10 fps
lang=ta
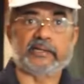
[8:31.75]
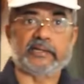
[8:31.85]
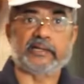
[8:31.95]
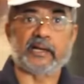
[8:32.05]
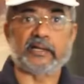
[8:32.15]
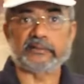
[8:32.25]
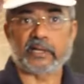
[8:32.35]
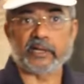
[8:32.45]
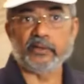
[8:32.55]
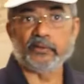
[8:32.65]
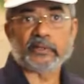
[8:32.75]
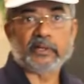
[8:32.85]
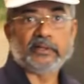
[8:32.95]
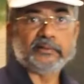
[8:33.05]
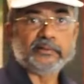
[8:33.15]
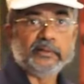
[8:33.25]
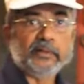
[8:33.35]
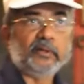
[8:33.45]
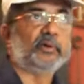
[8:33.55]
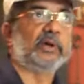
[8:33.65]
கட்டியிருக்காங்க தரையும் கல்
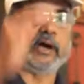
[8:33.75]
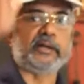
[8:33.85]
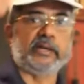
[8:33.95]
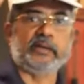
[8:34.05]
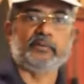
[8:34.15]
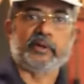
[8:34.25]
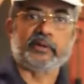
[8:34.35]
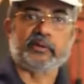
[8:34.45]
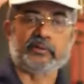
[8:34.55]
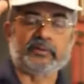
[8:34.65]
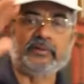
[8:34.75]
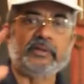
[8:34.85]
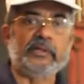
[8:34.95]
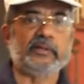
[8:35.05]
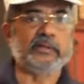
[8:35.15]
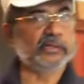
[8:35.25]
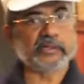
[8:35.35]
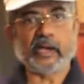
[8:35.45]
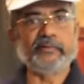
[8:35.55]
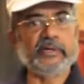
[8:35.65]
ஒரு ஆறு அடி உயரம் இருக்கும்
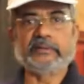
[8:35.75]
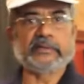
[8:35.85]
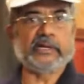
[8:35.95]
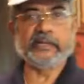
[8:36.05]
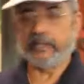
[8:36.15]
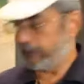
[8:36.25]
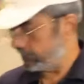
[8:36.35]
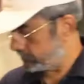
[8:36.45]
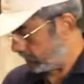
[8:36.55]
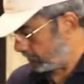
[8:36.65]
காவிரியில் தண்ணி இறங்கிடுச்சுன்னா